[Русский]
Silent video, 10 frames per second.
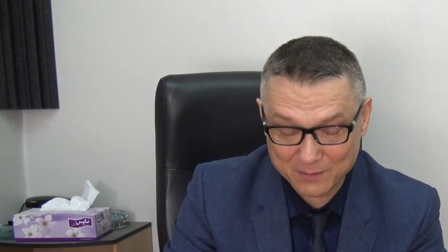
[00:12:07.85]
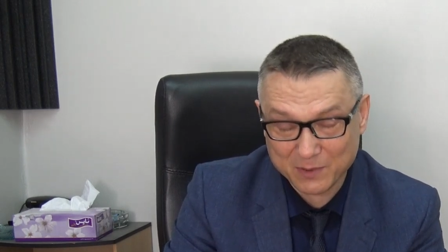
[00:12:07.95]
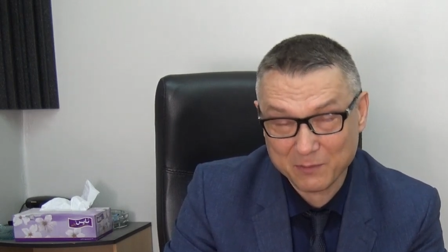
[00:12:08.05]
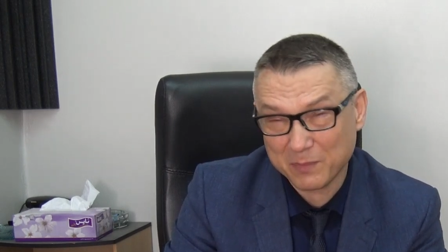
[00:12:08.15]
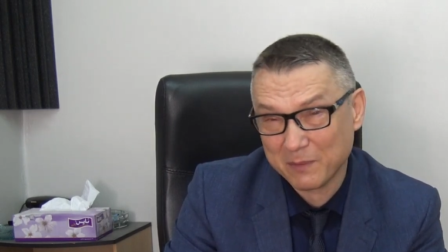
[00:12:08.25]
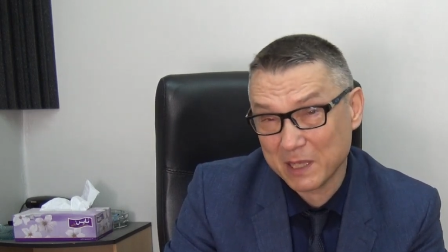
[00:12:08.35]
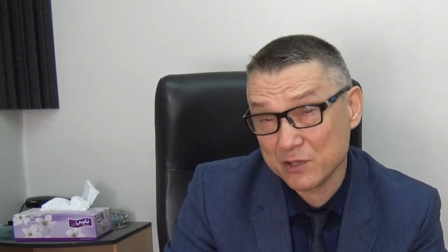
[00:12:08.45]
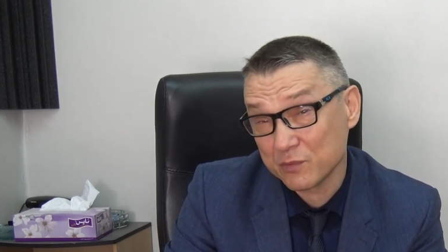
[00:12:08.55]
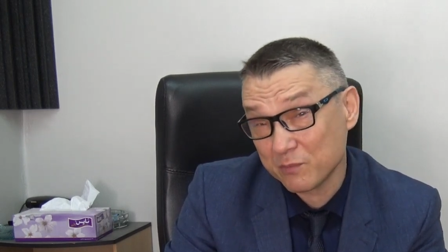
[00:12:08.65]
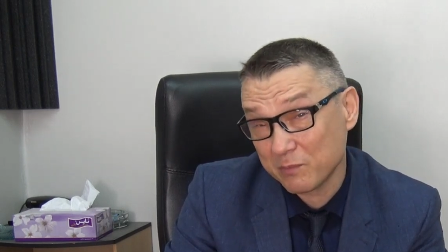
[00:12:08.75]
По, по,
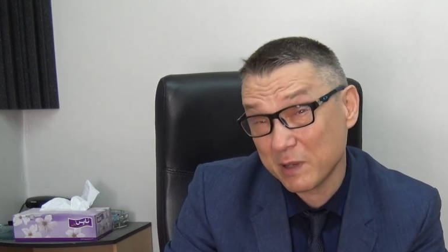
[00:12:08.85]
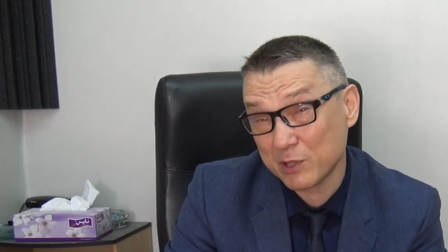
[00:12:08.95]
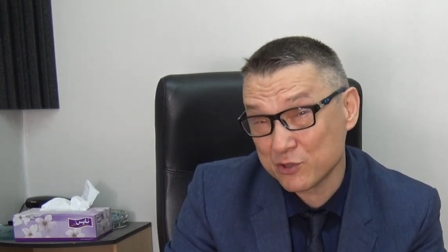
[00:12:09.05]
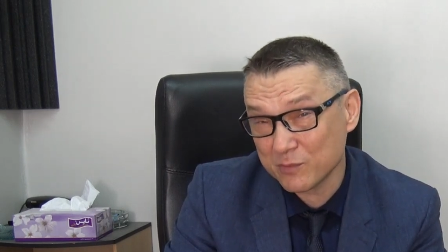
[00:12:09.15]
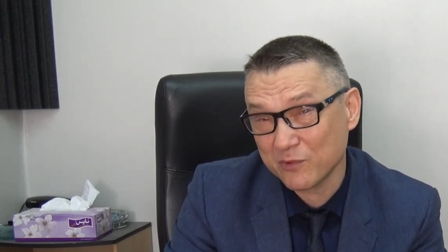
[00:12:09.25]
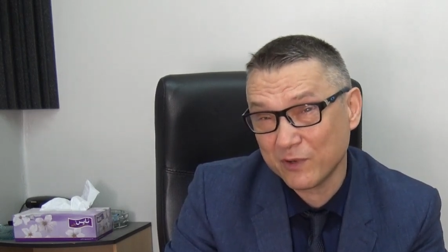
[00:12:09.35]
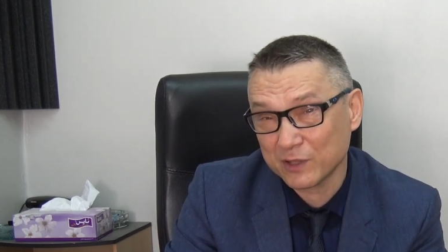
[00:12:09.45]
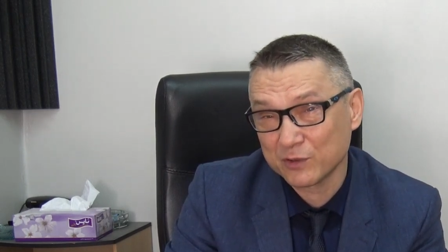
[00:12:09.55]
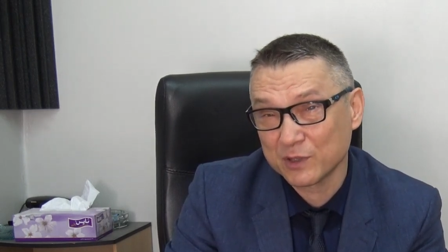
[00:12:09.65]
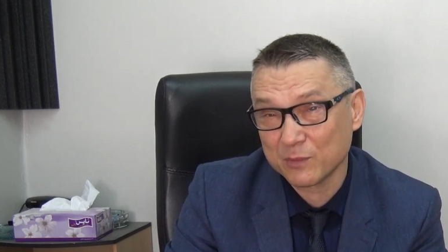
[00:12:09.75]
больш, по большому
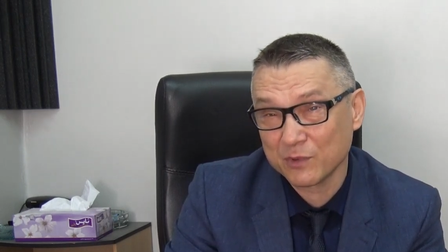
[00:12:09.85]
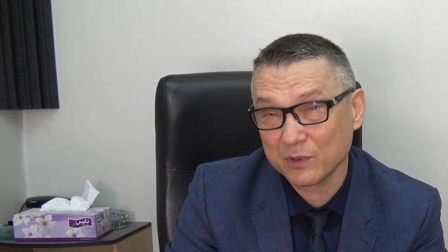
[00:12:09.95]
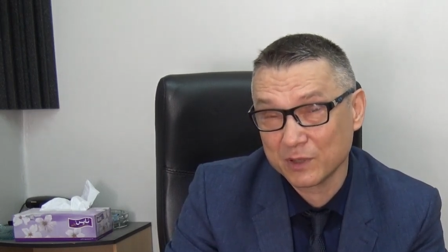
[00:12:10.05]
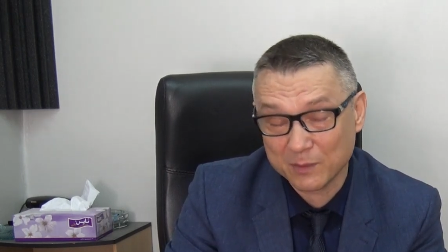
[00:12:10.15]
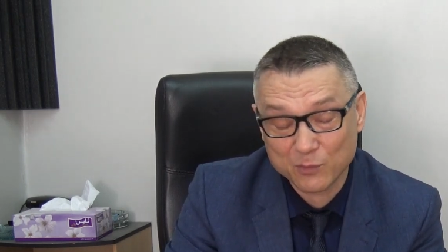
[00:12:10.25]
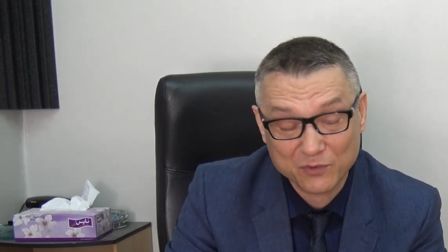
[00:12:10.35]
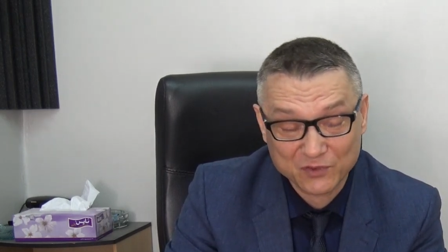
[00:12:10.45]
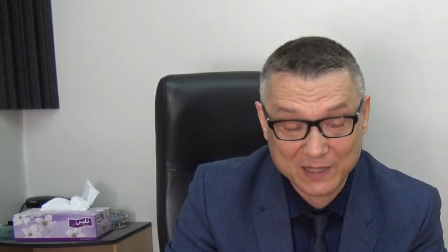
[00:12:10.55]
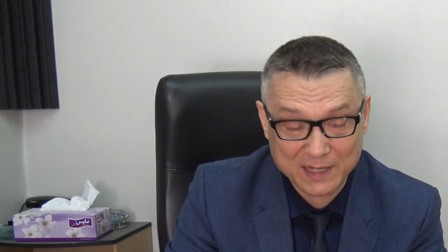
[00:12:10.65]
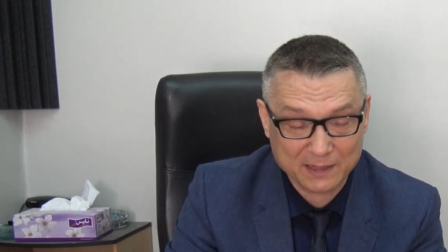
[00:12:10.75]
факту, на мой, на мой
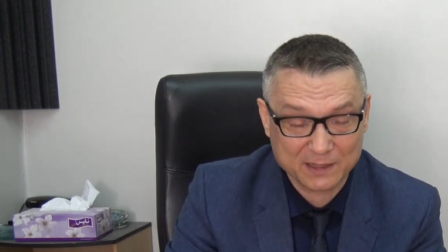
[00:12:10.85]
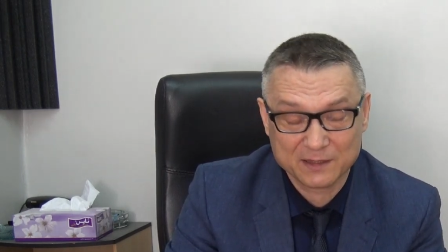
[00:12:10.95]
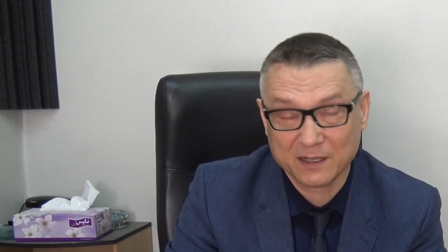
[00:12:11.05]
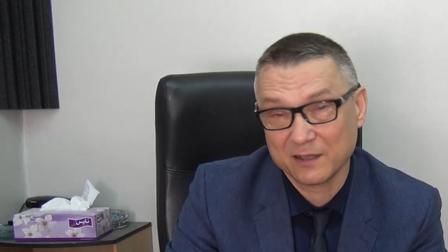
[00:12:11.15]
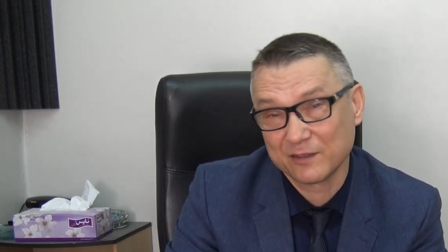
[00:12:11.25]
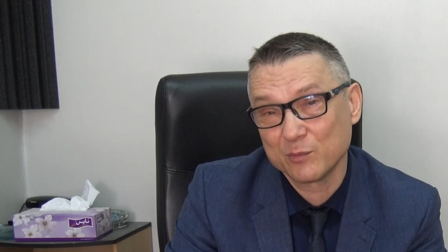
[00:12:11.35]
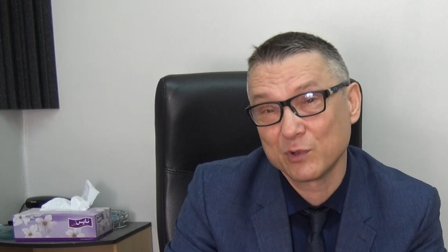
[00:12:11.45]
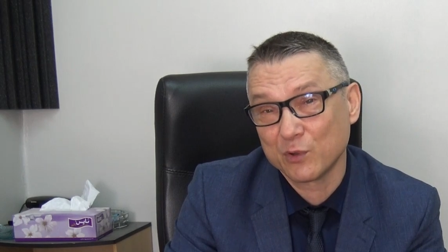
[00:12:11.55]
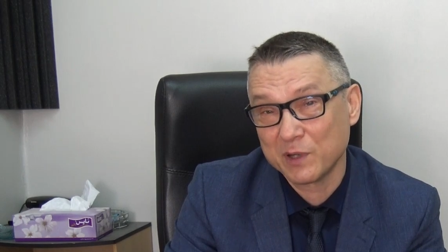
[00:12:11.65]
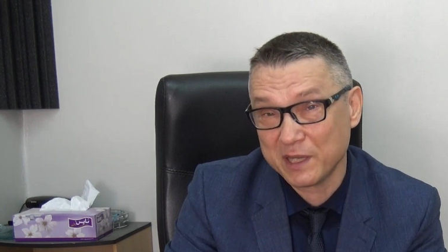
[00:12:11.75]
взгляд, это
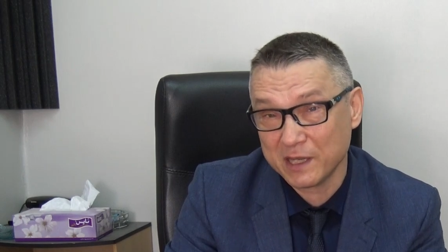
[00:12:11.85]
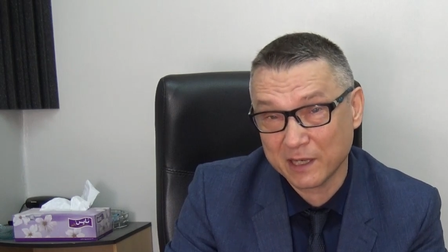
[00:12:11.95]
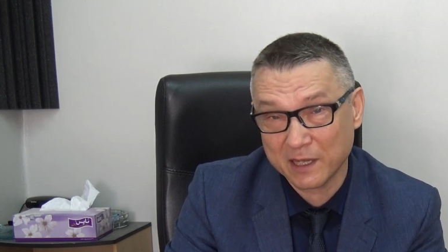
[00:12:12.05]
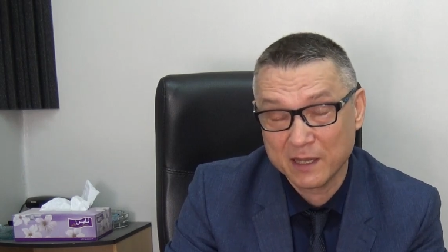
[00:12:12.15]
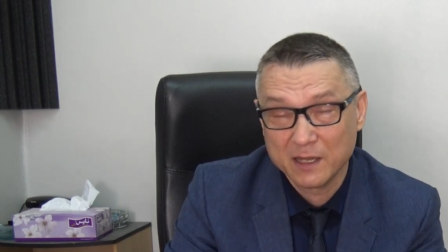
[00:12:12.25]
особой роли не играет.